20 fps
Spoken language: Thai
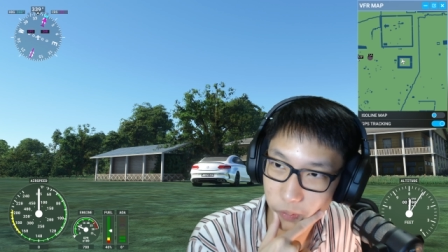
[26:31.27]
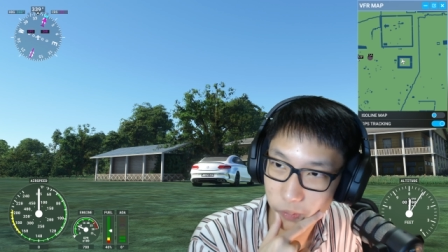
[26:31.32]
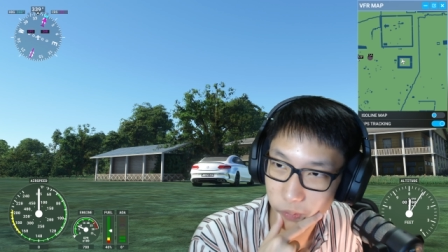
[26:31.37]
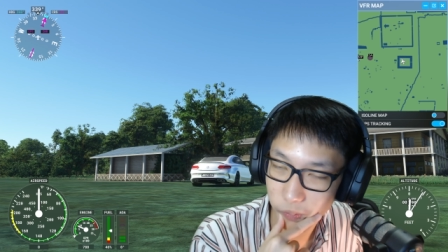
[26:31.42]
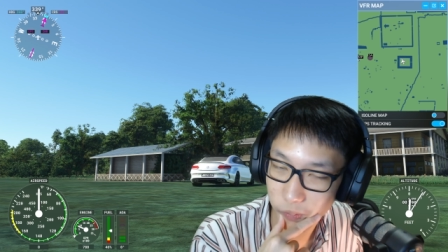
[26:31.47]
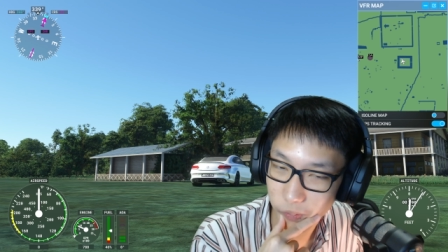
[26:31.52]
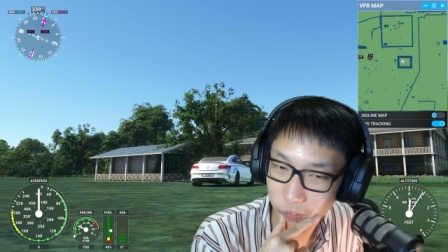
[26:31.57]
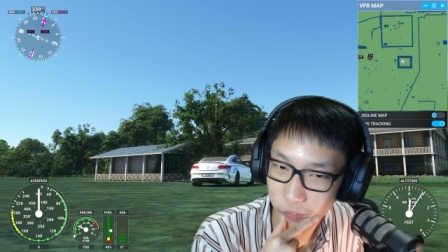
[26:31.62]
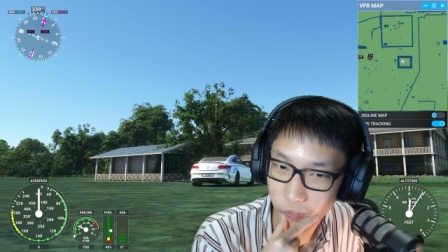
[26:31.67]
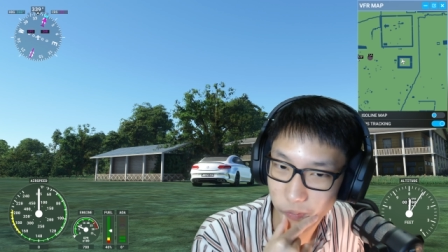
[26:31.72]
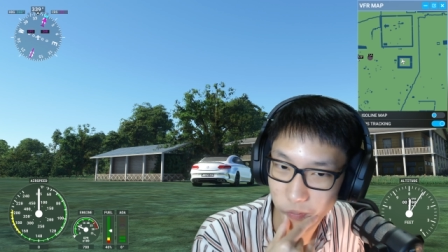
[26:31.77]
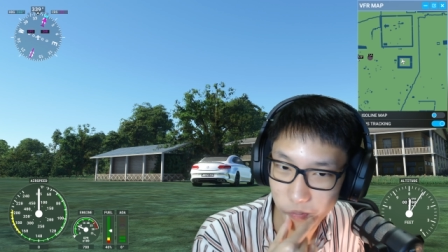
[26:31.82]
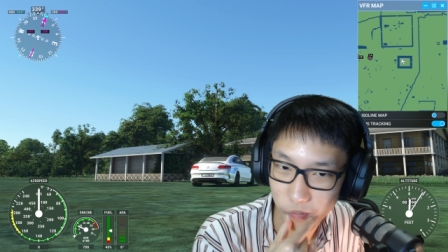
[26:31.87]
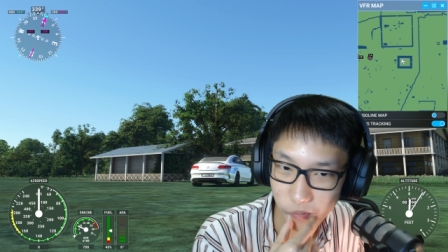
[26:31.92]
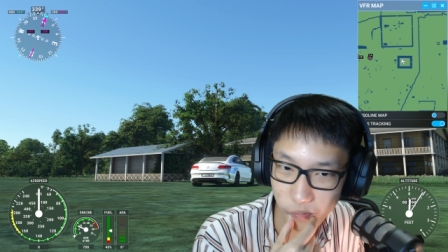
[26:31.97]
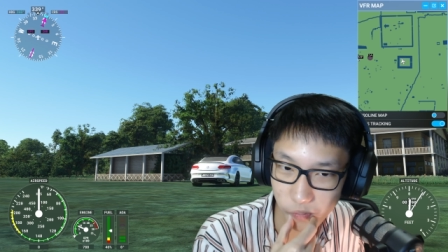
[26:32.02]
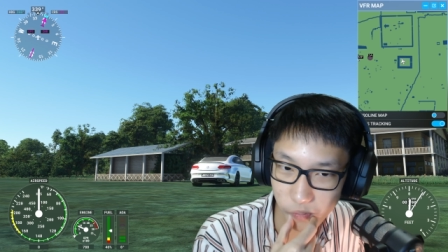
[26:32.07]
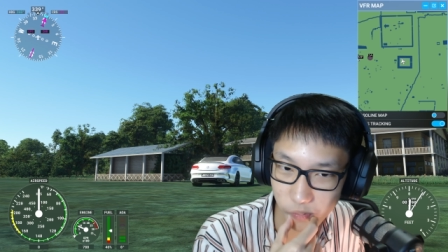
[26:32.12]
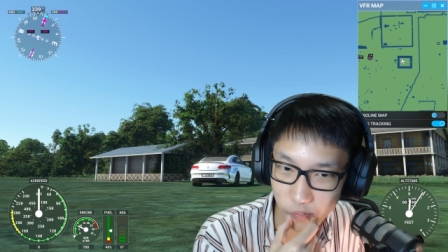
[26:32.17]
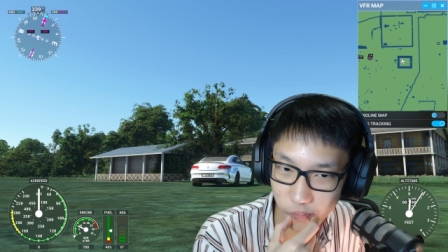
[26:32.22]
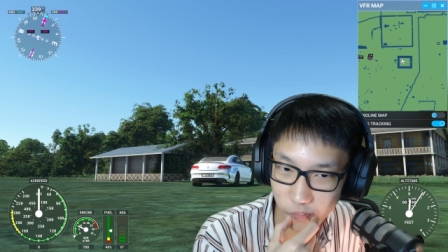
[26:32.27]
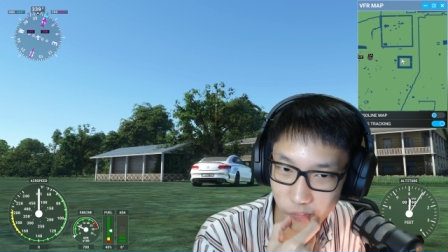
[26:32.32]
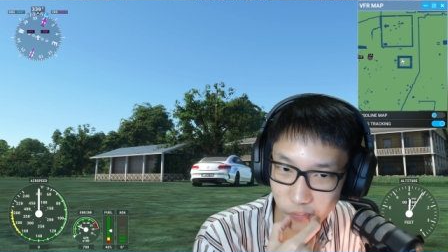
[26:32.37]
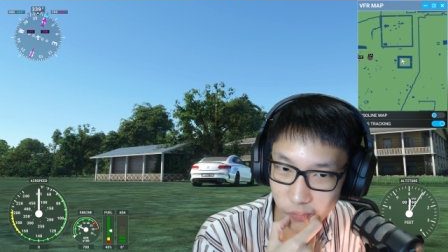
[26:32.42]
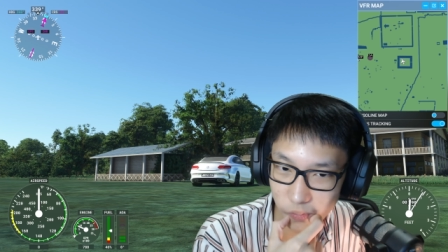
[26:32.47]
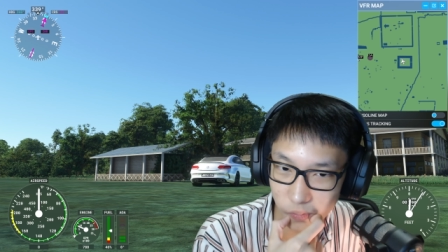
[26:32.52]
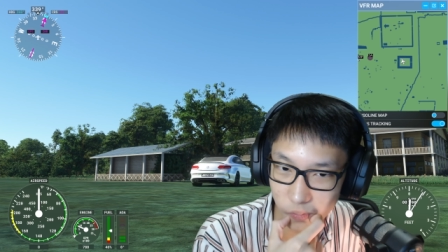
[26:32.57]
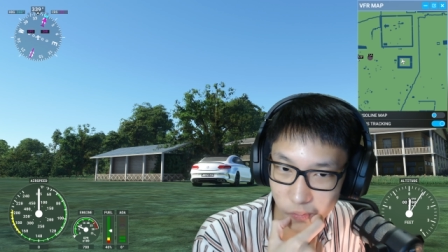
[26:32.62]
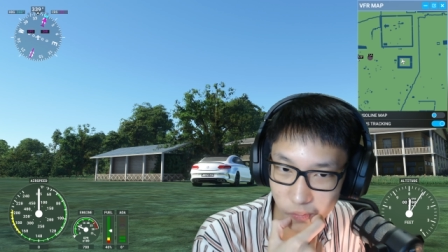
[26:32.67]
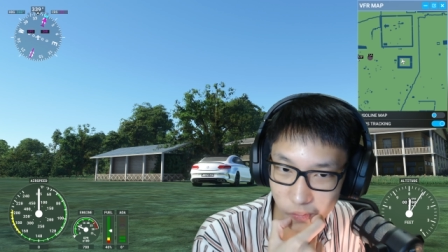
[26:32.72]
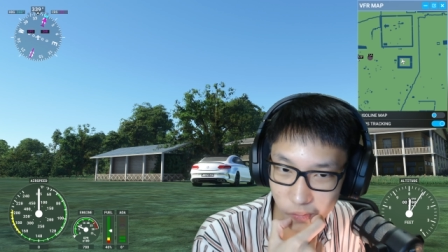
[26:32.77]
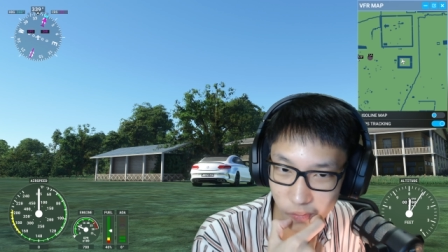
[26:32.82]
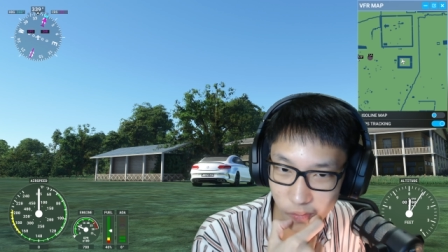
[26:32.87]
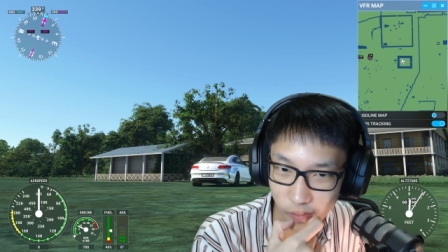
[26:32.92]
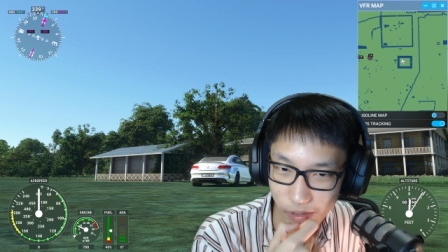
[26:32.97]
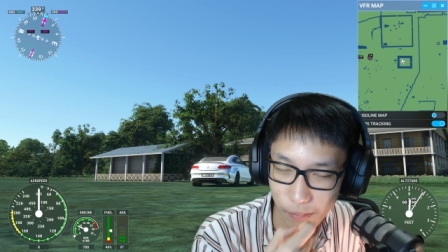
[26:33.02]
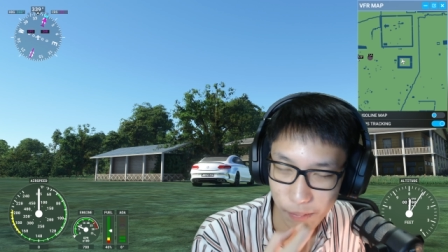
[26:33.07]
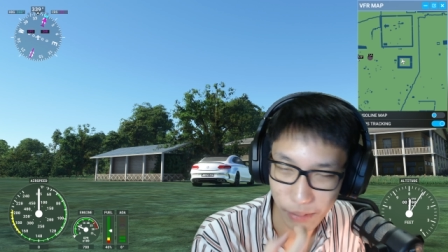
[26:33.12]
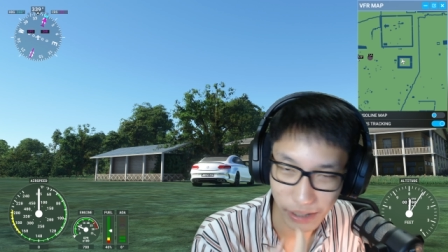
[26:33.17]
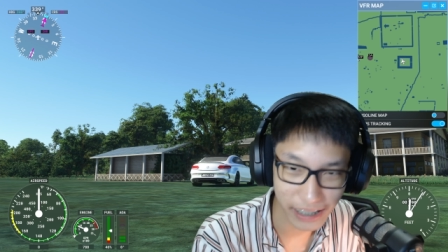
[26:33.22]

ใช่พี่ยัง